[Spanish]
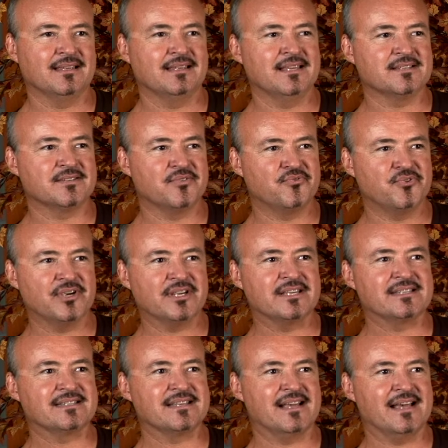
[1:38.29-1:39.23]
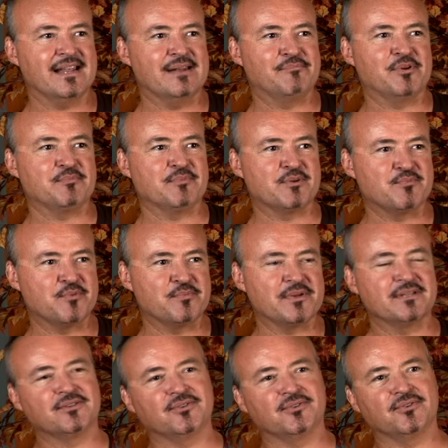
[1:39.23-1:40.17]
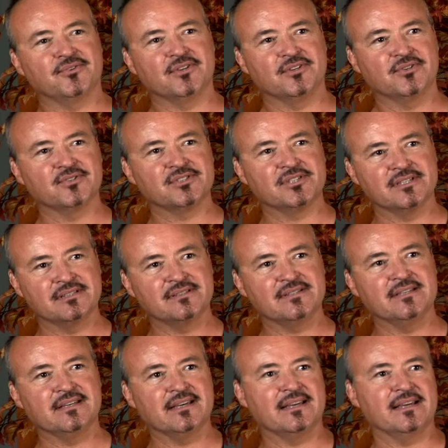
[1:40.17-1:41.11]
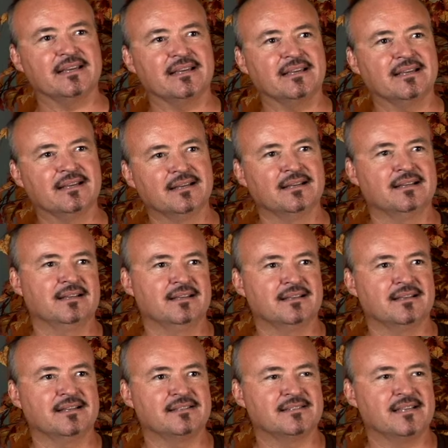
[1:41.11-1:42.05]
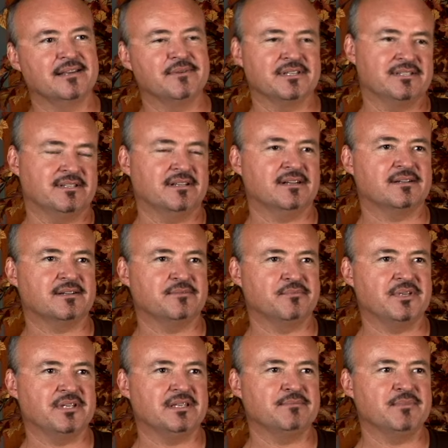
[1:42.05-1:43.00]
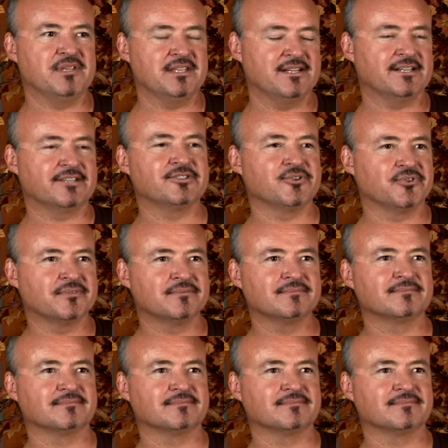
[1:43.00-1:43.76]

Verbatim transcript: Y eso fue quizá el primer momento en donde yo sentí que esa iba a ser mi, dirección.